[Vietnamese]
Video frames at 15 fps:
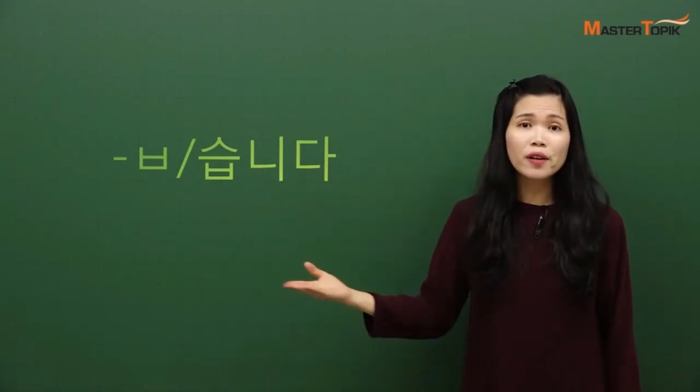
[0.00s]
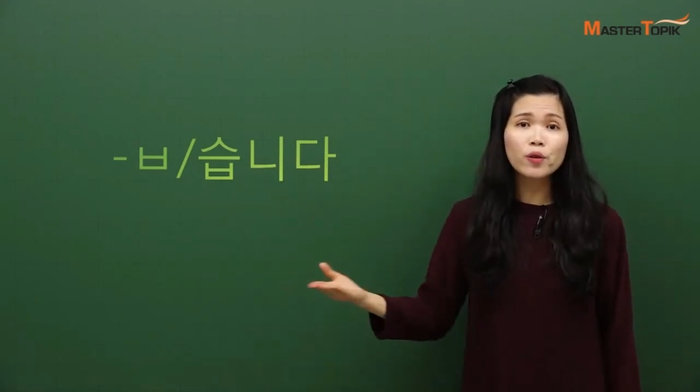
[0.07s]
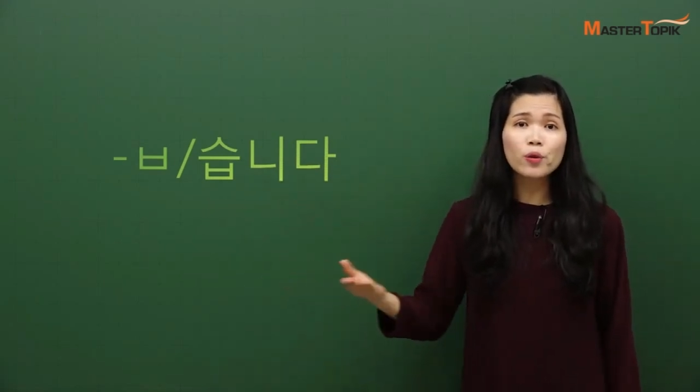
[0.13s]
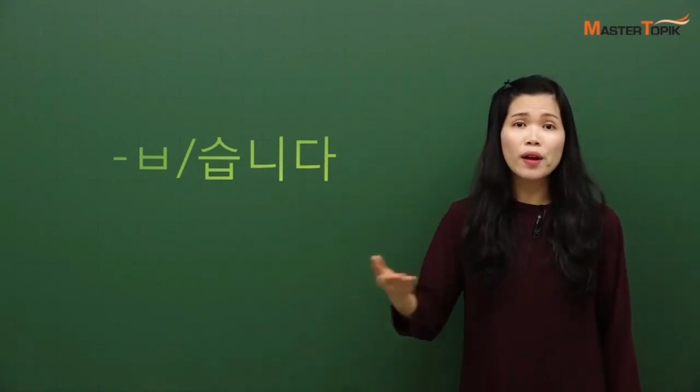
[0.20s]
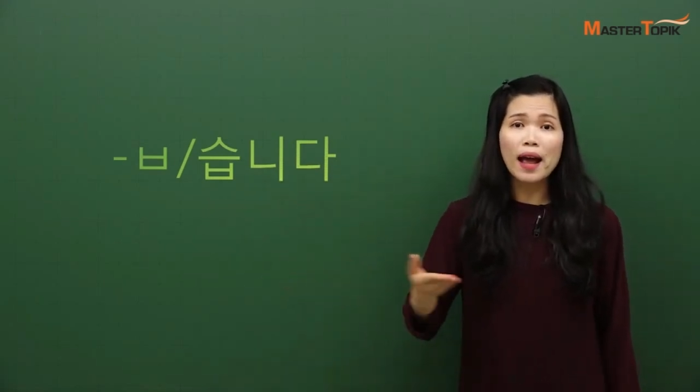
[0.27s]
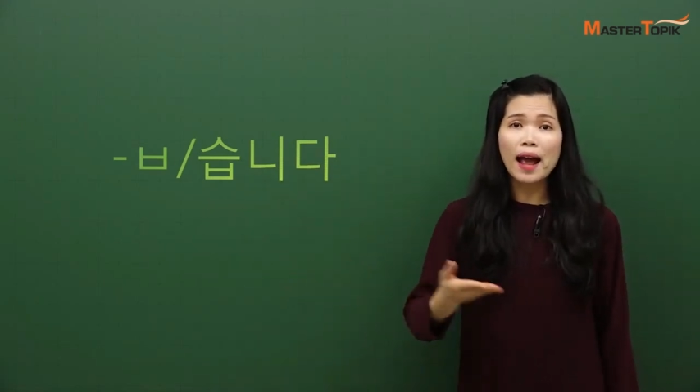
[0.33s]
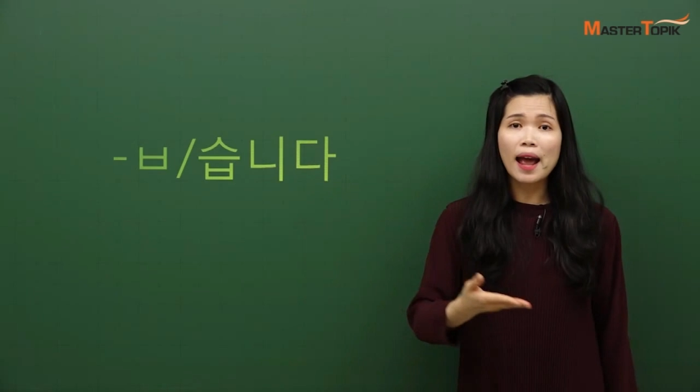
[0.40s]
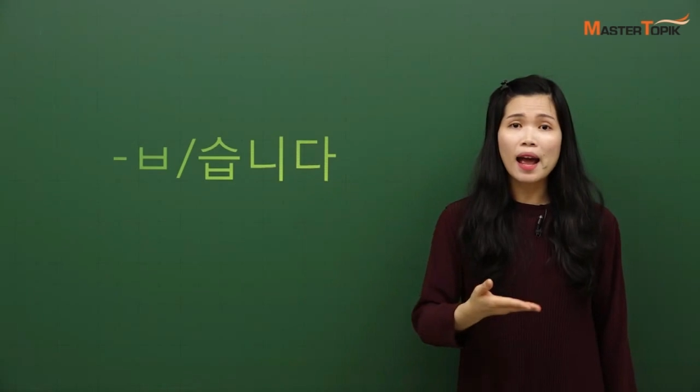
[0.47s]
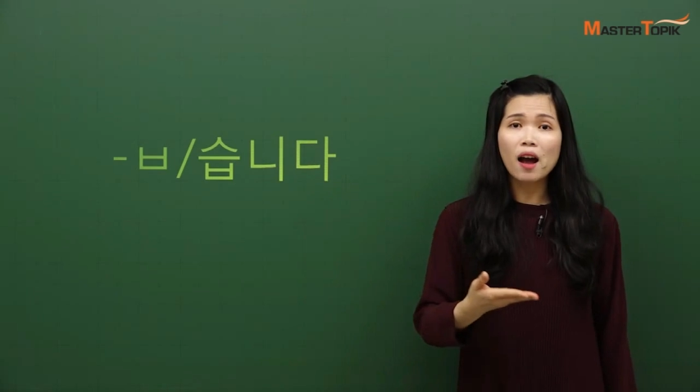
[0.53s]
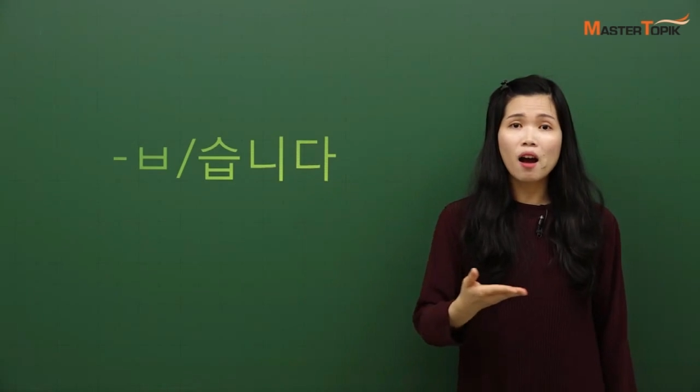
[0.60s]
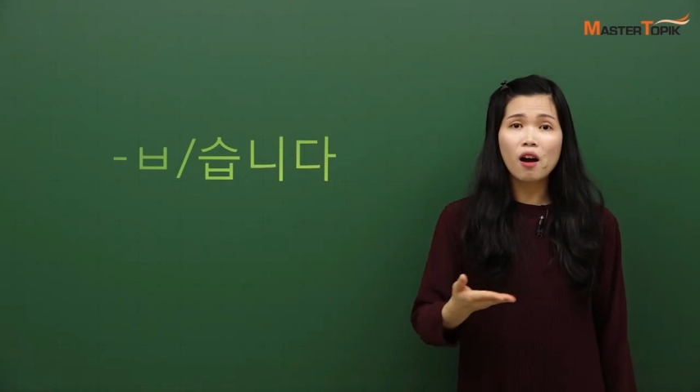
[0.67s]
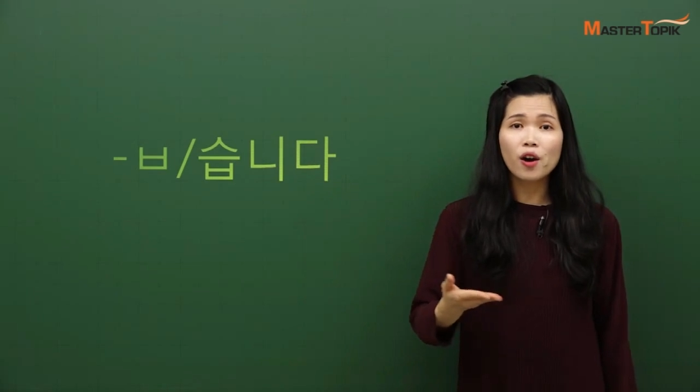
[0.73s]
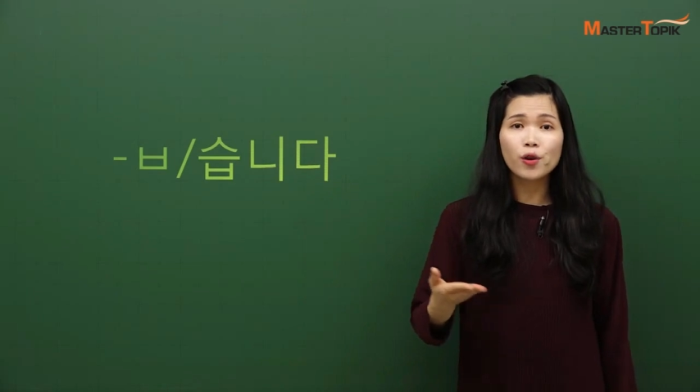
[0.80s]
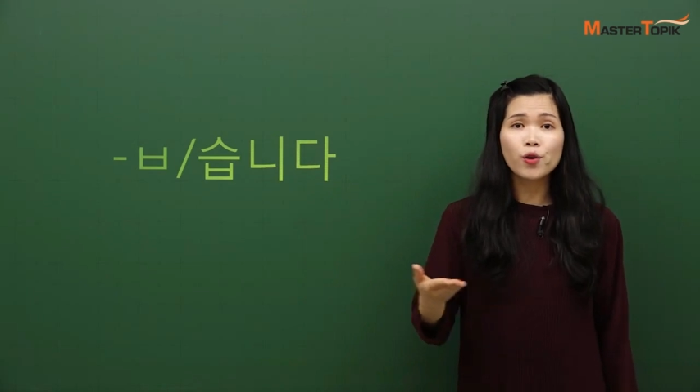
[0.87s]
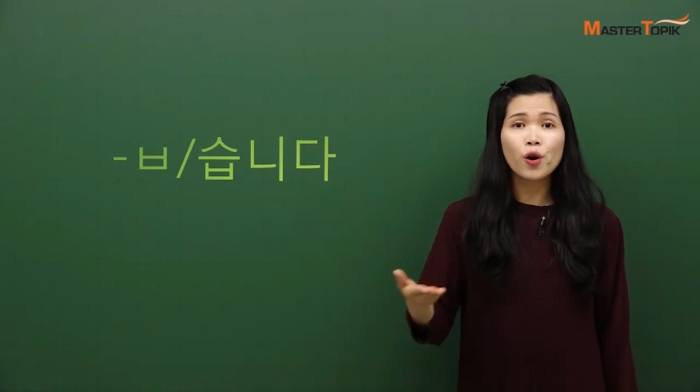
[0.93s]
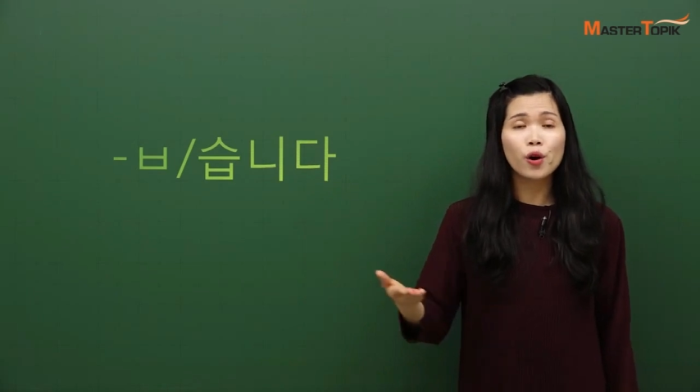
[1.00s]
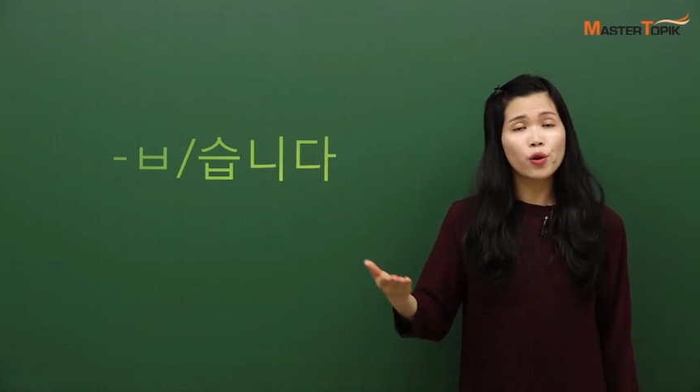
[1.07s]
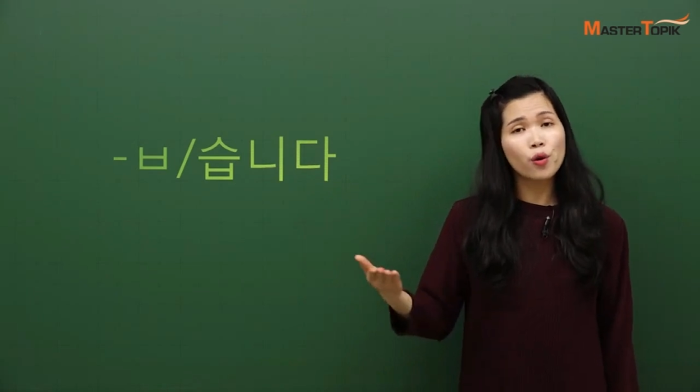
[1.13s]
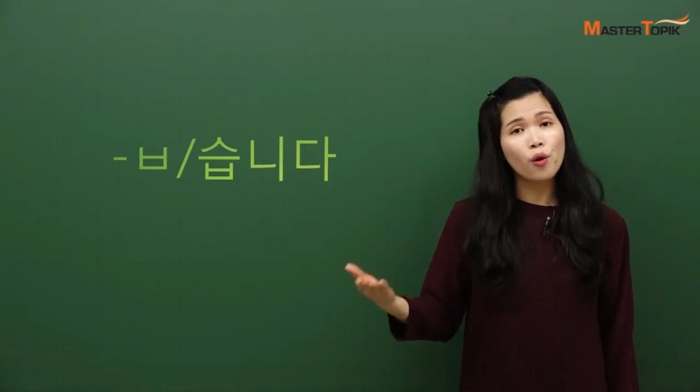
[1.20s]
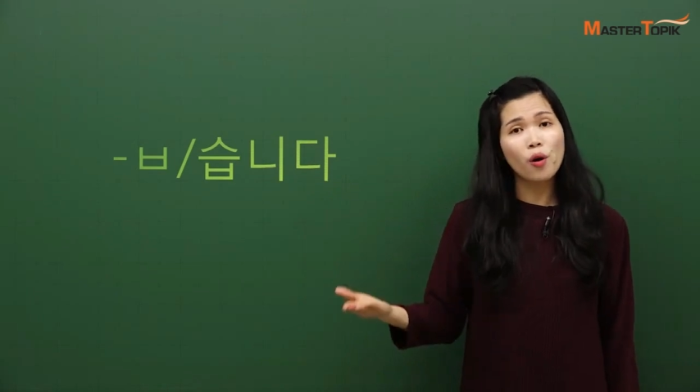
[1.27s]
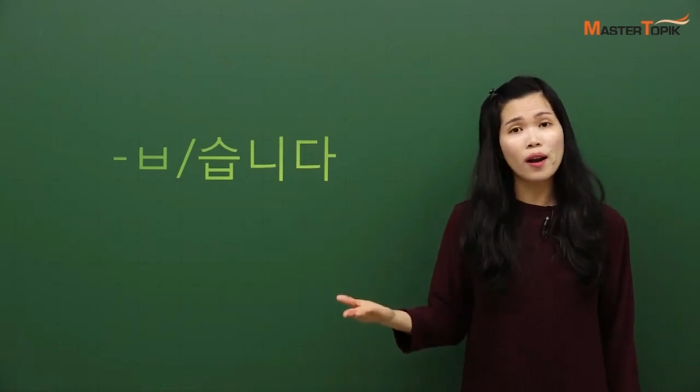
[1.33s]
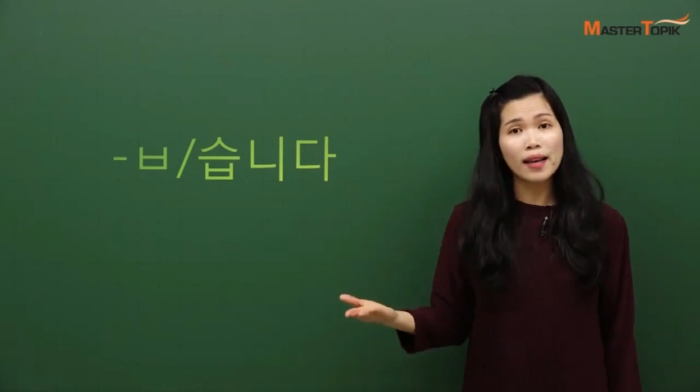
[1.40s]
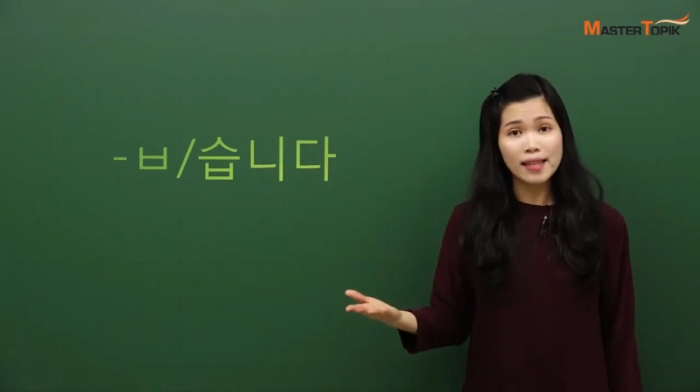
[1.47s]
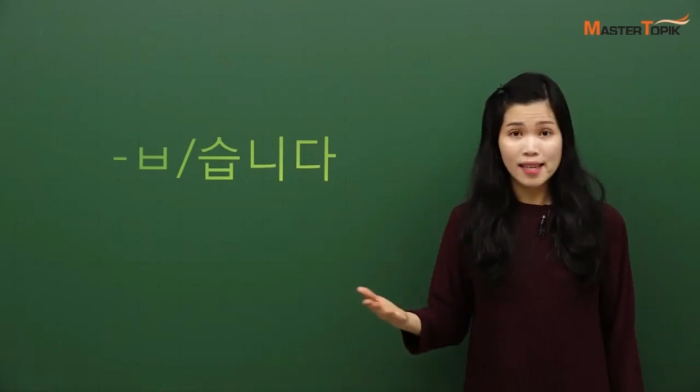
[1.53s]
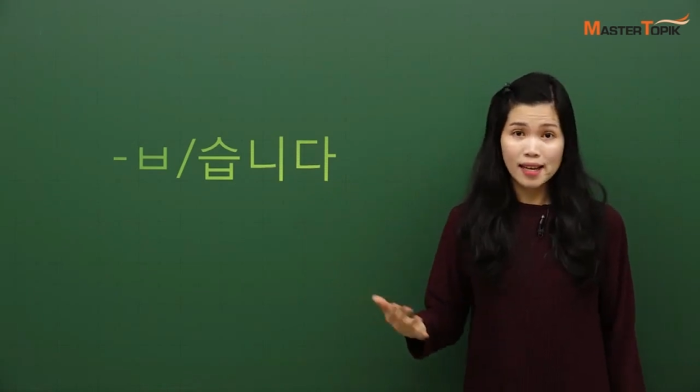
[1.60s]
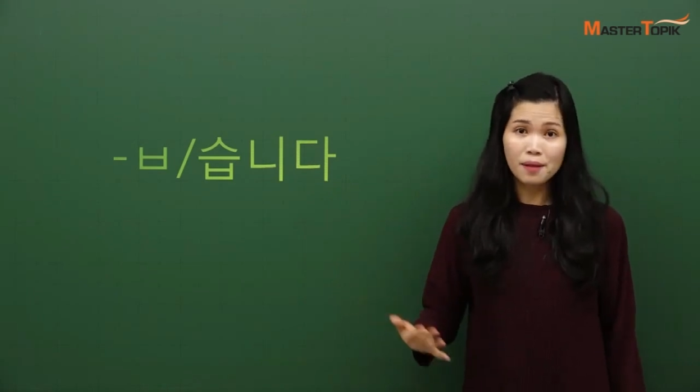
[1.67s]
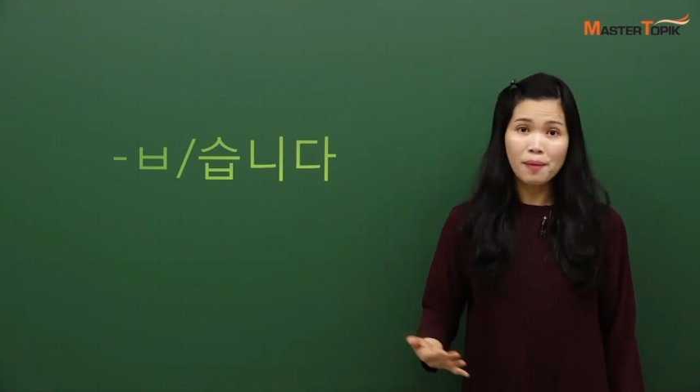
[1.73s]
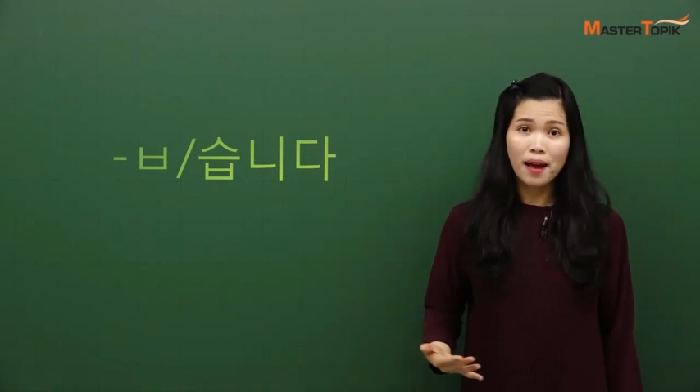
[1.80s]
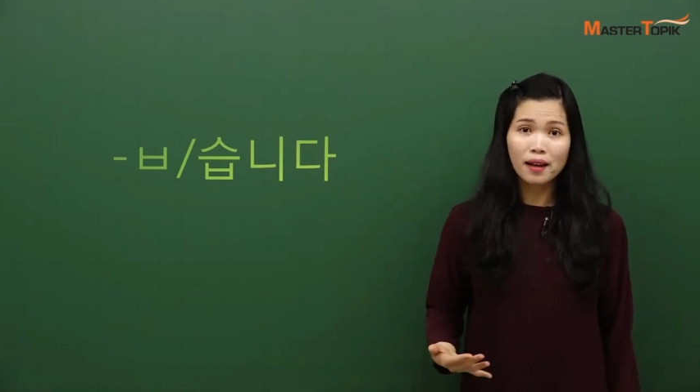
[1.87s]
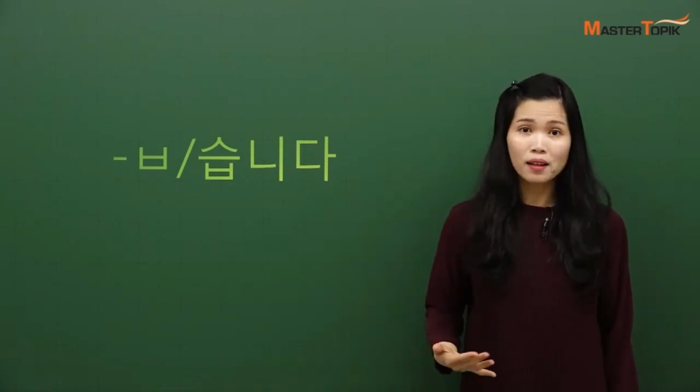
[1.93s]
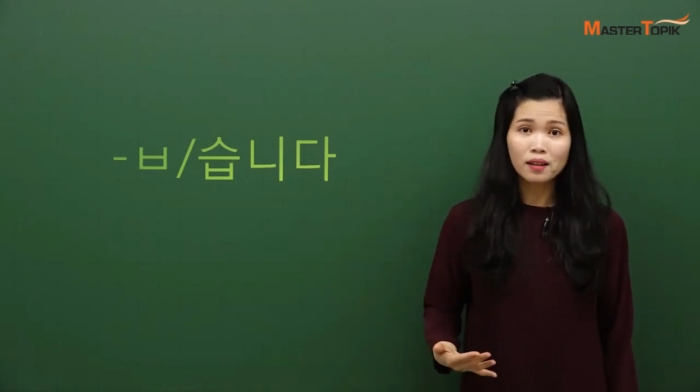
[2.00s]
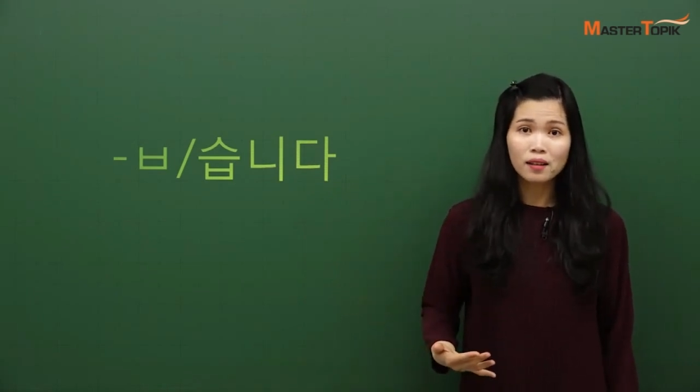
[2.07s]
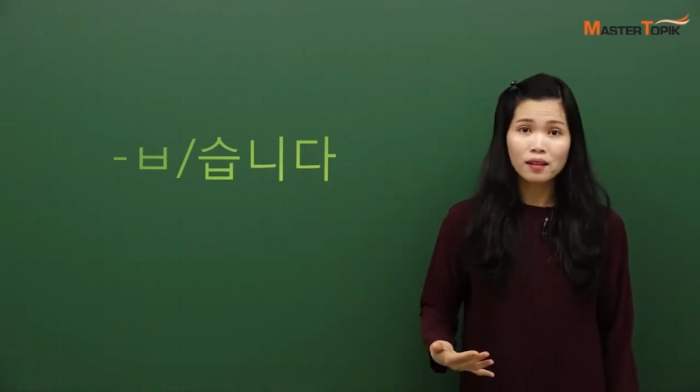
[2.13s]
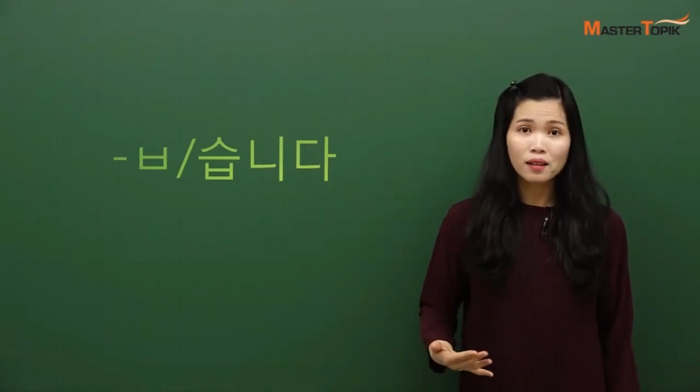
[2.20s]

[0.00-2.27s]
với đuôi a o dò dồ là gì các bạn?